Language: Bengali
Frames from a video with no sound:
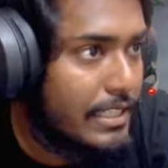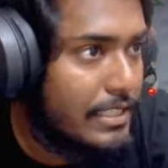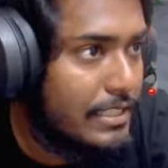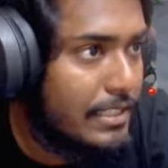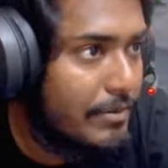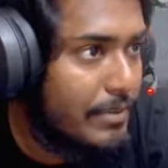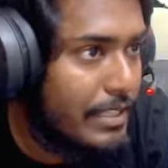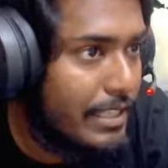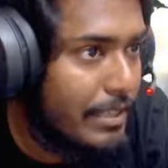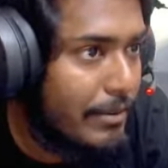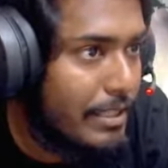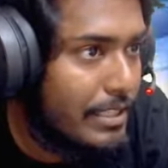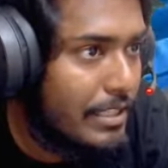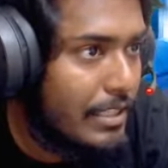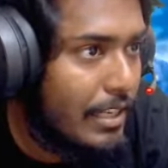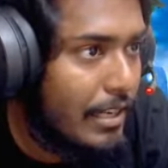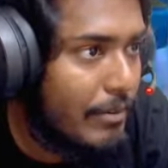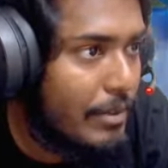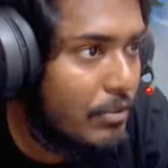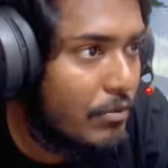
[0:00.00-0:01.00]
নিবি নে বাজান
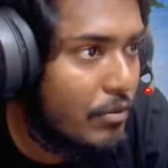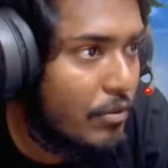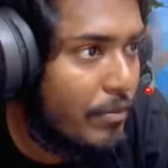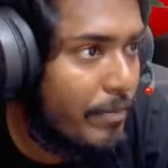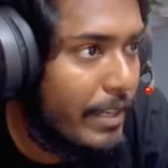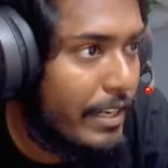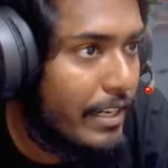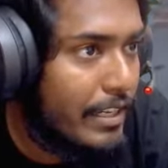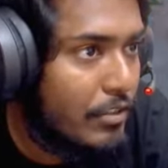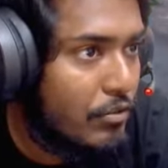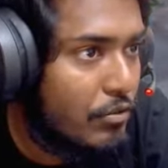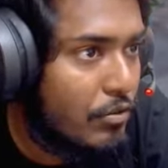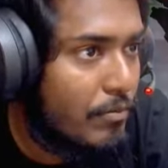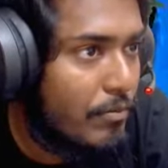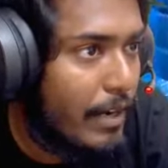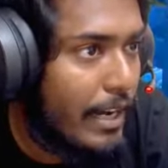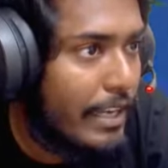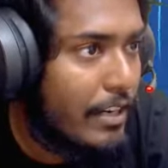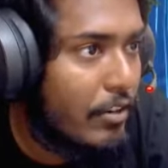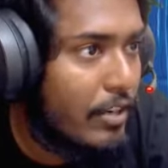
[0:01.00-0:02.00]
আমার কোনো প্যারা নেই তুই
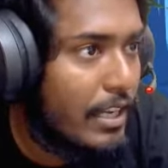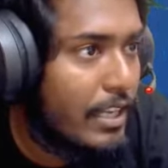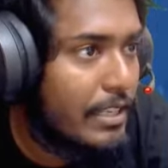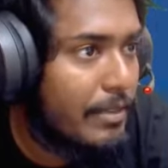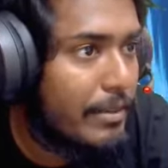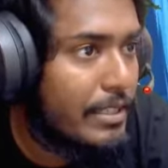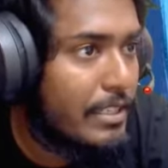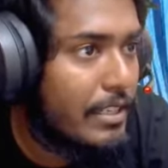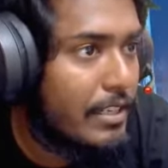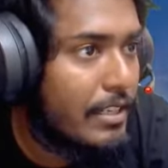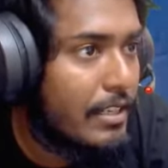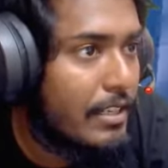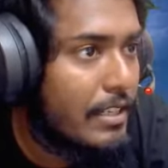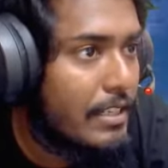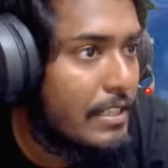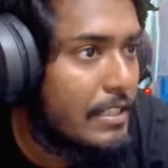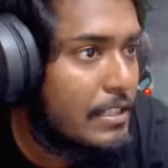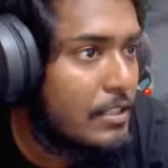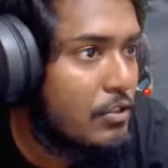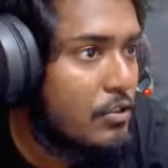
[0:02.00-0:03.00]
বাইর খালি বাজান
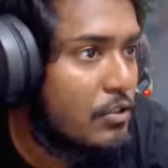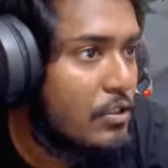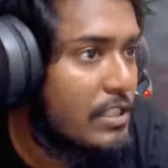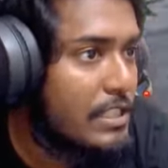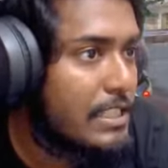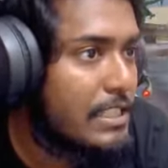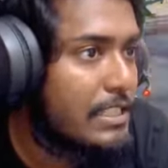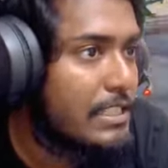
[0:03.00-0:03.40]
তোরে আজকে